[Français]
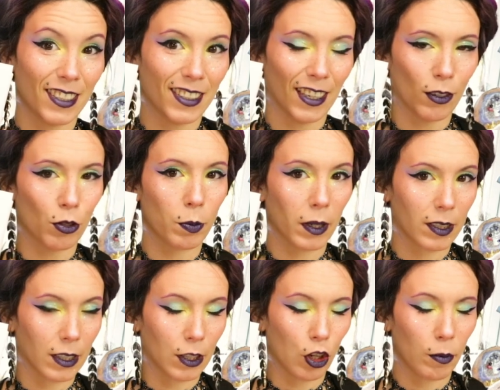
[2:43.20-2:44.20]
ça
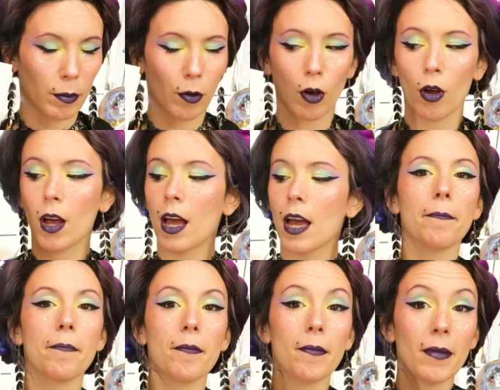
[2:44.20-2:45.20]
transperce énormément
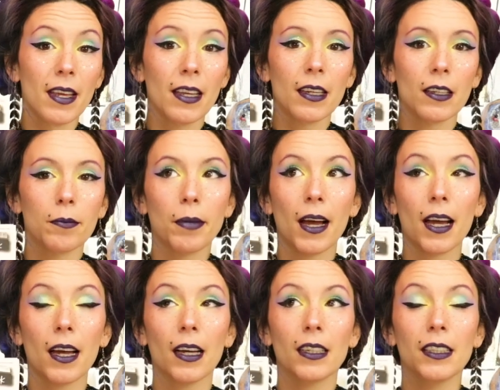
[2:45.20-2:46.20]
mais
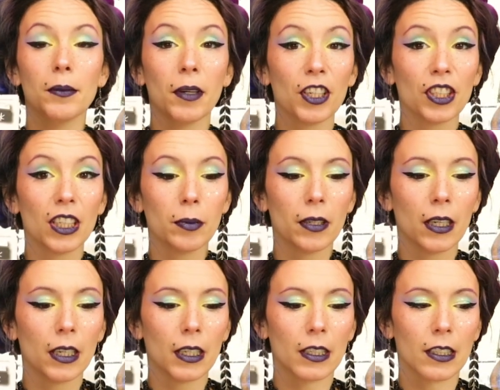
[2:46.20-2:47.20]
bah il marche très
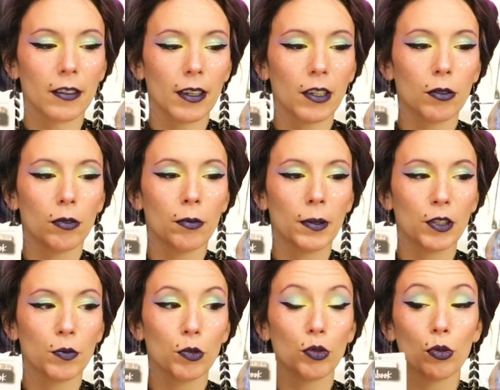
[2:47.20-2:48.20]
bien et c'est vrai que
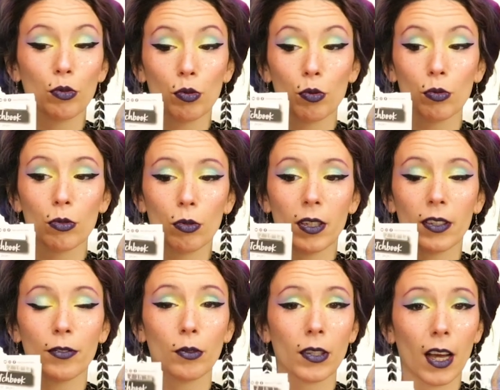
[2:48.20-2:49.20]
bah, je me suis rendu compte que
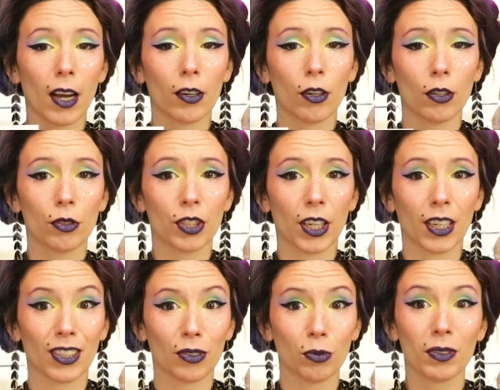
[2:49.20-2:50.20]
les feutres à alcool de chez
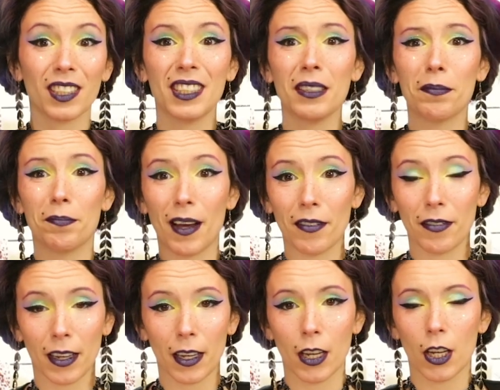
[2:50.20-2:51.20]
Action ils
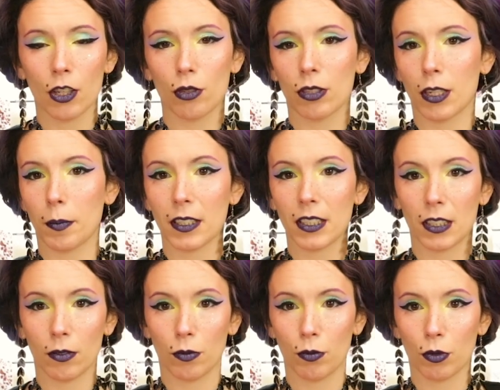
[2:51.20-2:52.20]
bavaient je sais pas
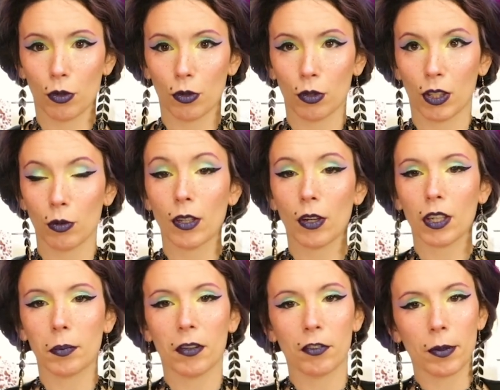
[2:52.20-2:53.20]
si vous vous en rendez compte
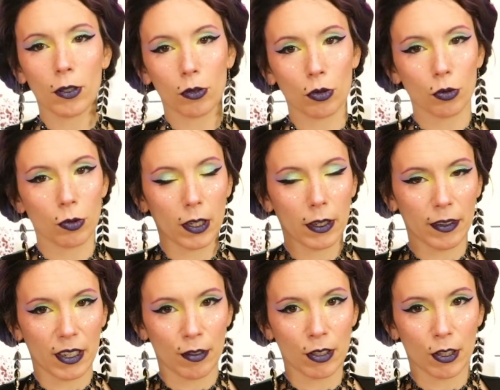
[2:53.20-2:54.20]
alors ils bavent pas dans le sens où il
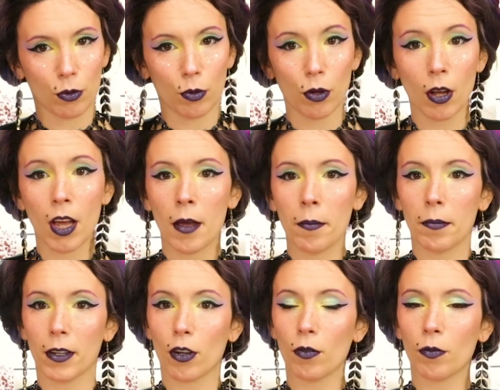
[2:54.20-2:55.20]
va y avoir des couleurs
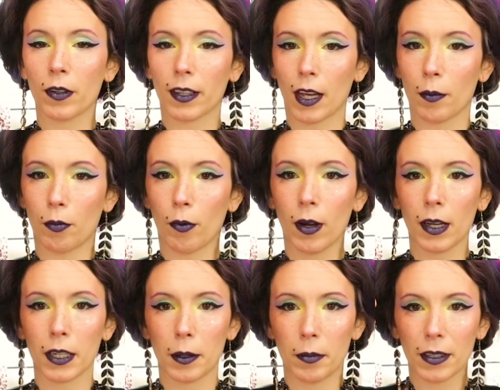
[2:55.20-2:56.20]
mais quand vous faites un point
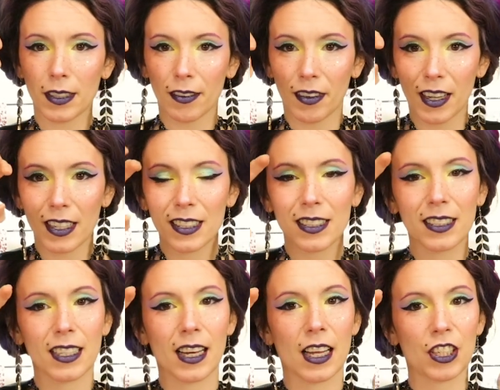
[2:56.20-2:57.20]
et eh bien ça va
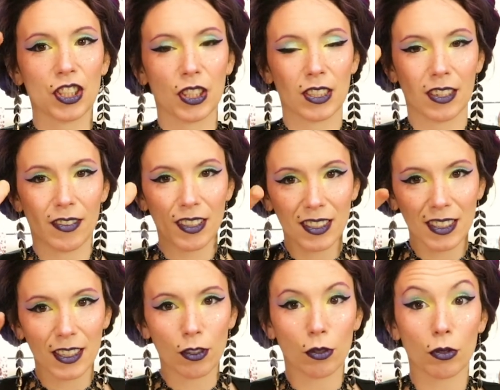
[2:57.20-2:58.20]
s'élargir ça va
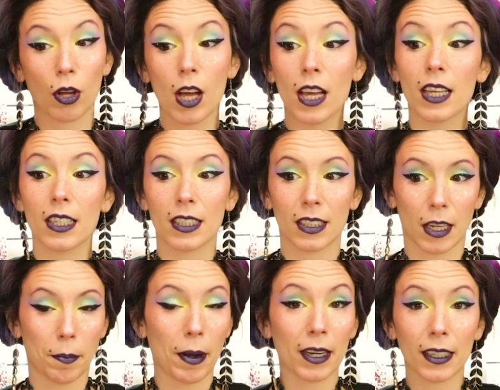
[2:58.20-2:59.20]
s'étendre ce
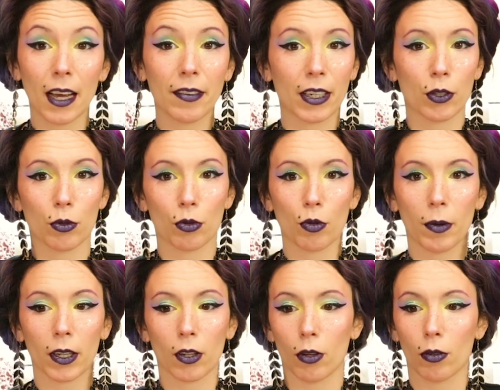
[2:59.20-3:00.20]
qui n'est pas le cas avec les autres
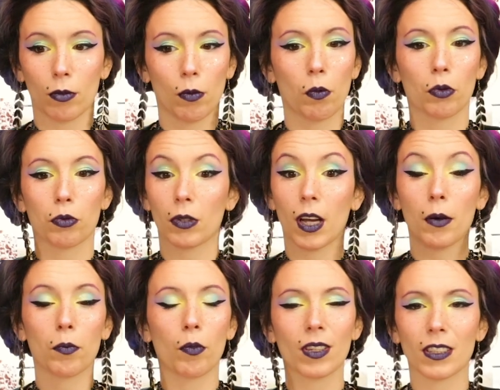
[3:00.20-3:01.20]
marqueurs. Ou en tout
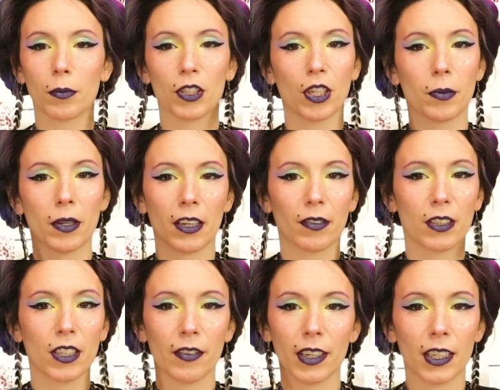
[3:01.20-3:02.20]
cas, moi ça m'est jamais arrivé
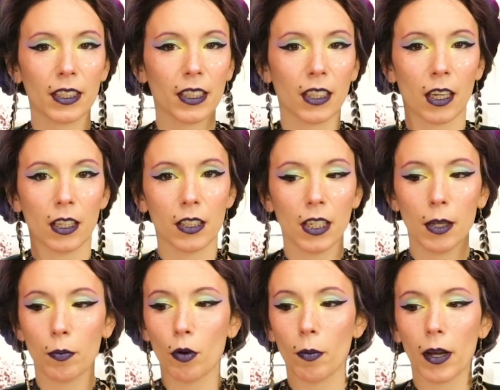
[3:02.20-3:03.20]
ni avec les trias, ni les pro